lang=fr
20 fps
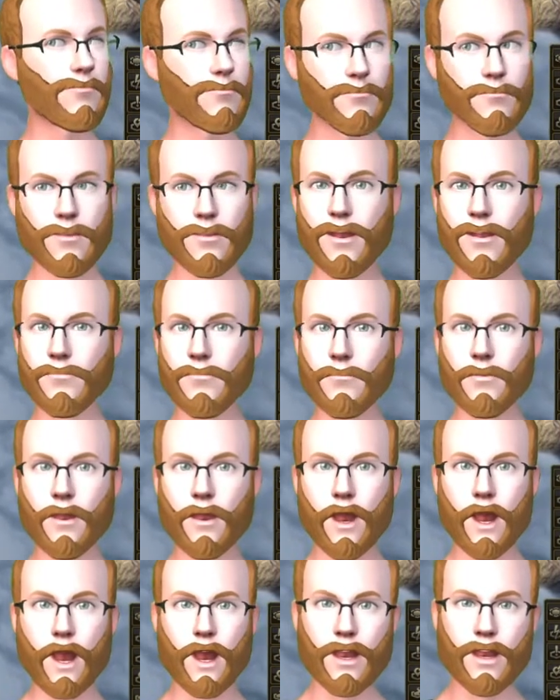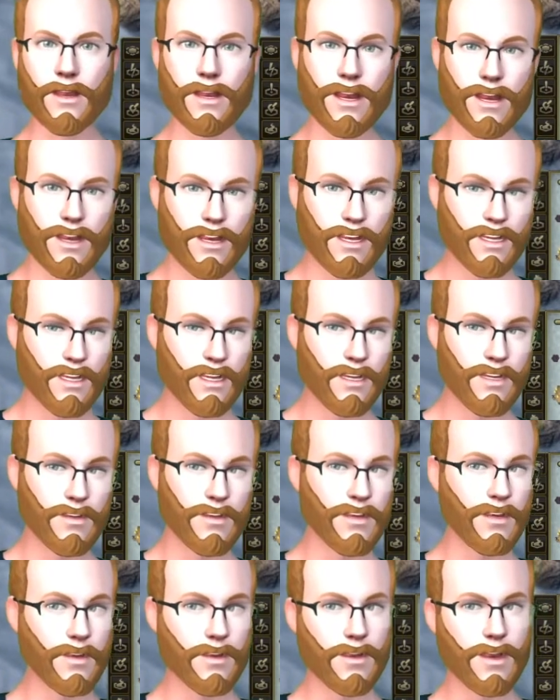là, on exige deux
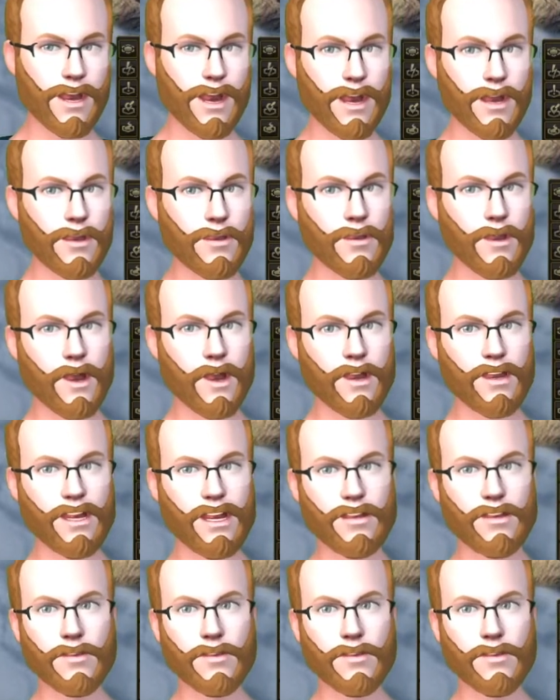cités zoroastriennes